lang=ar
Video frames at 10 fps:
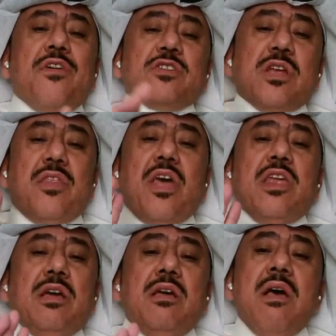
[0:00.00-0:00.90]
فشل
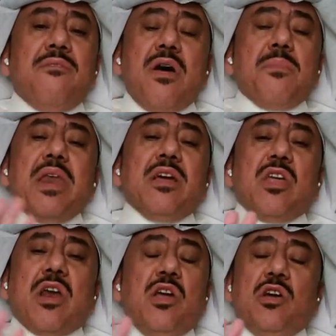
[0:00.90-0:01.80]
ذريع فما
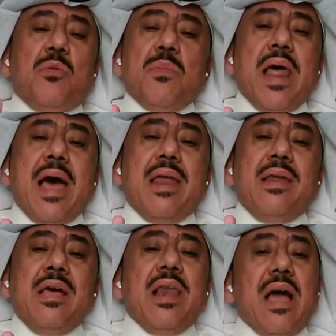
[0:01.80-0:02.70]
نقدر نحكم
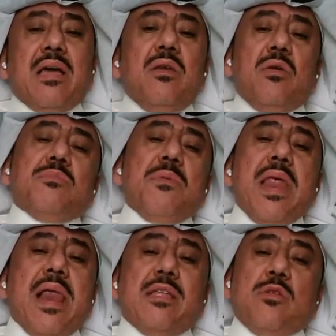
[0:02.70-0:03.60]
الان لكن
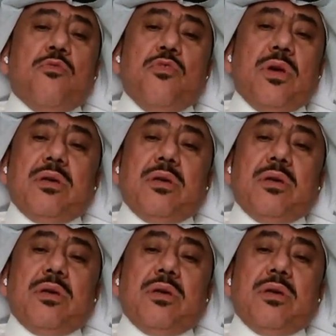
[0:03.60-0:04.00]
نتمنى له التوفيق